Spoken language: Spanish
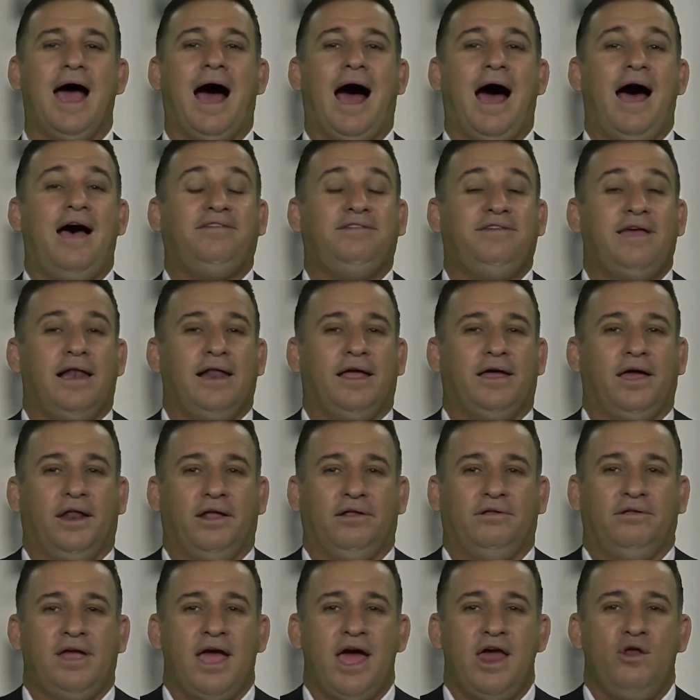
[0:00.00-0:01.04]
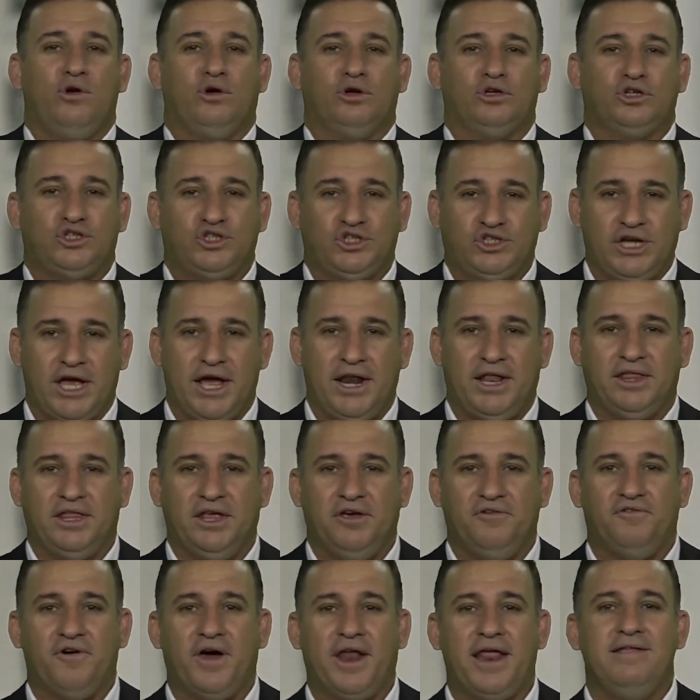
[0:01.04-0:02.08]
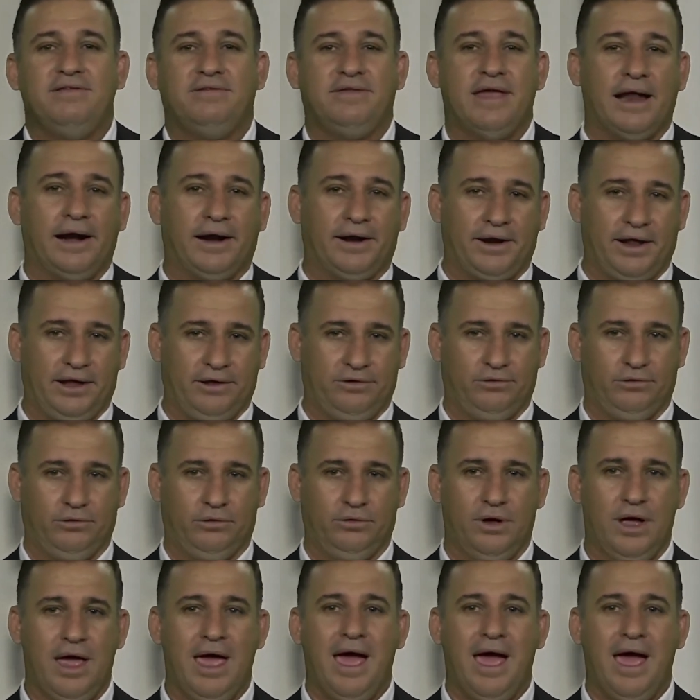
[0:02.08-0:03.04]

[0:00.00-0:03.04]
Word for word: hace al cristiano ser diferente al resto,